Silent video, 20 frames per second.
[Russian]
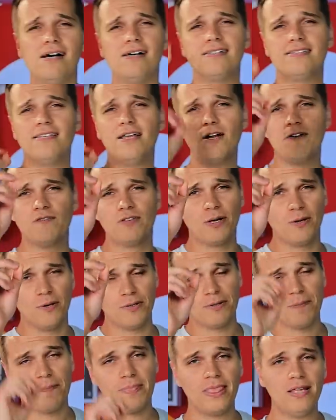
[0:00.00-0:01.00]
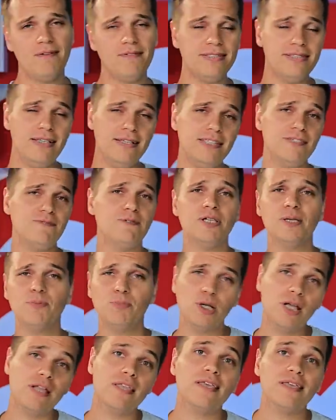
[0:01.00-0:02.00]
Здоров, народ! Новостей сегодня
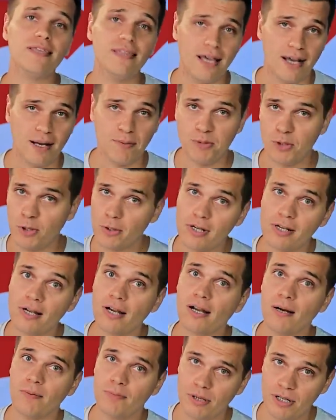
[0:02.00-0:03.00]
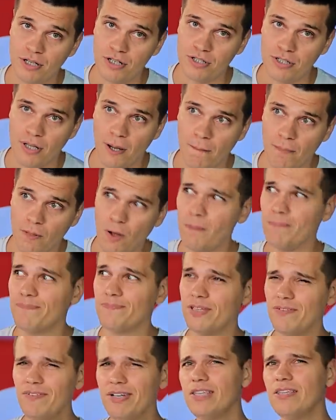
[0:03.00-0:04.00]
будет не так много, как обычно, но
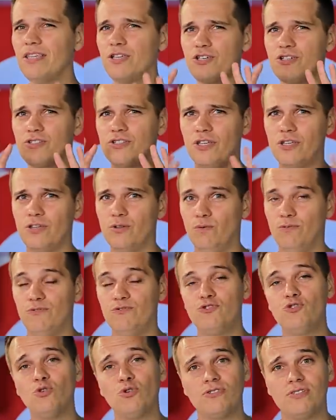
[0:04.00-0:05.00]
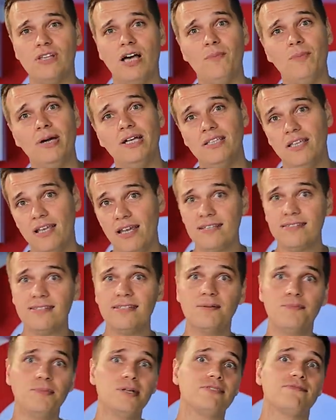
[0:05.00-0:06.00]
давайте на чистоту. Все самое
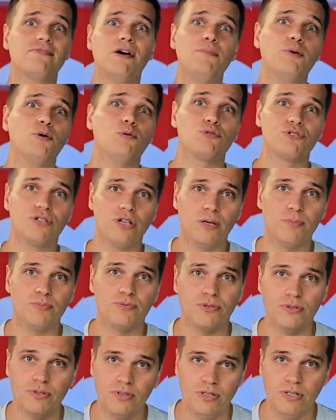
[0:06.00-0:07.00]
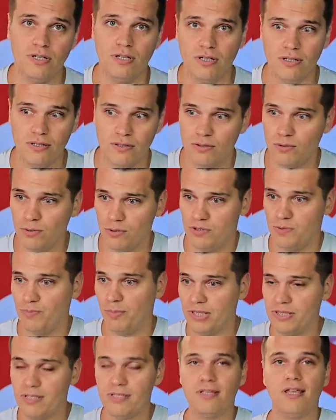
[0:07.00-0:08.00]
интересное мы с вами уже обсудили, то есть
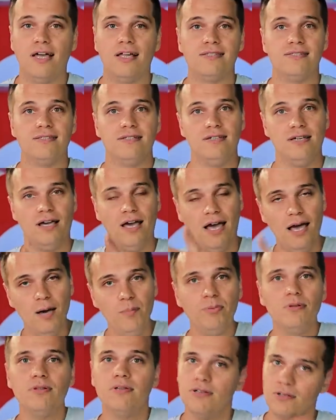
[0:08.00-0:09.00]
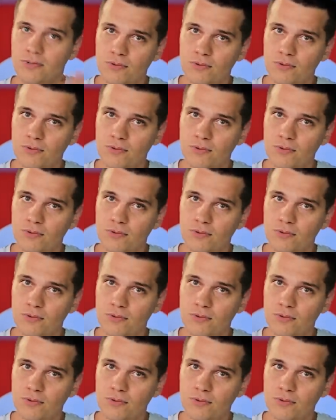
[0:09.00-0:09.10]
презентации Apple и